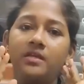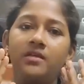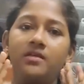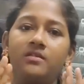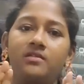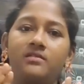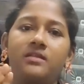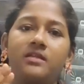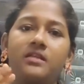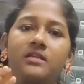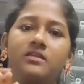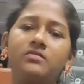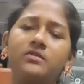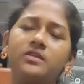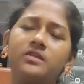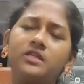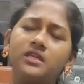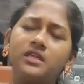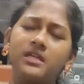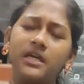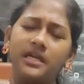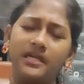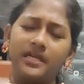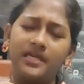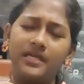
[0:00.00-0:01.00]
ஸ்கின் வந்து
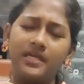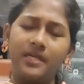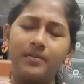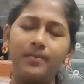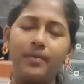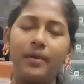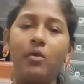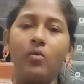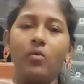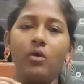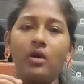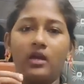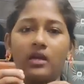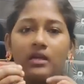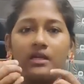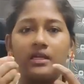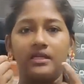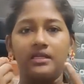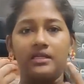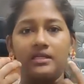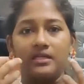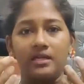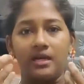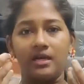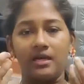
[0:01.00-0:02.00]
கண்டிப்பாக உங்களுக்கு
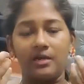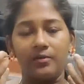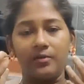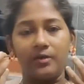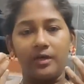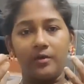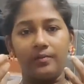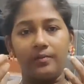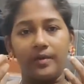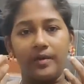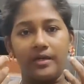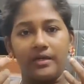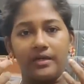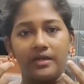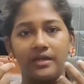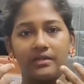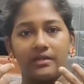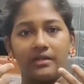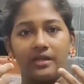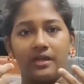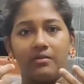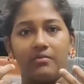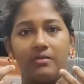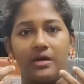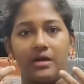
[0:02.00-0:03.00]
அந்த கருப்பு கருப்பாக
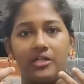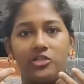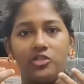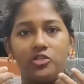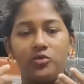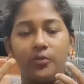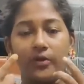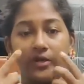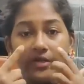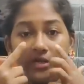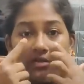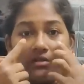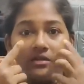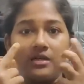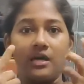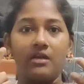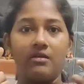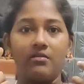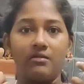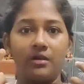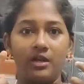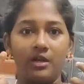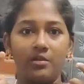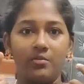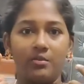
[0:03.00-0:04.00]
இருக்கிறதெல்லாம் மறைஞ்சு போயிட்டு
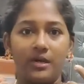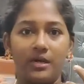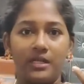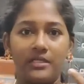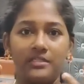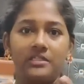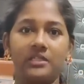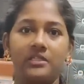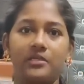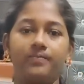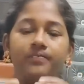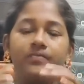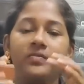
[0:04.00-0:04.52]
கருவாலையை மறைஞ்சு